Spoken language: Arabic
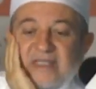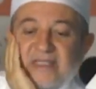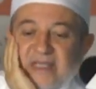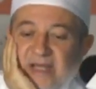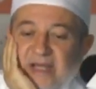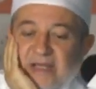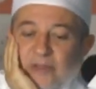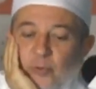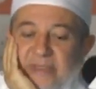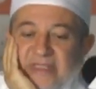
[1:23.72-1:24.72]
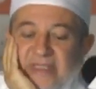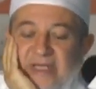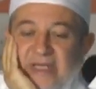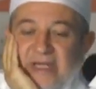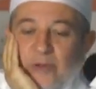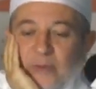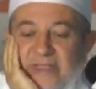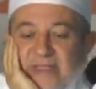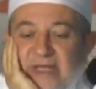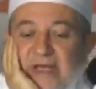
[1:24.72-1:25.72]
الصاد والسين
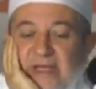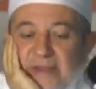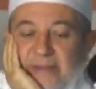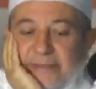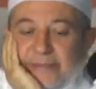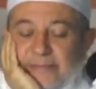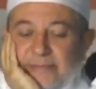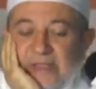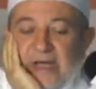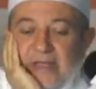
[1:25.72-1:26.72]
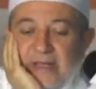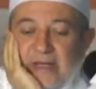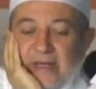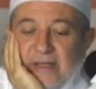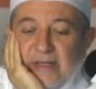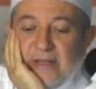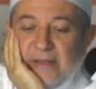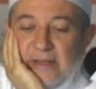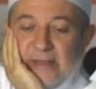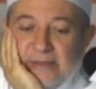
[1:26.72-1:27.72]
والزاي لا إله إلا
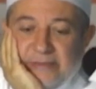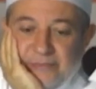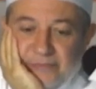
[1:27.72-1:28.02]
الله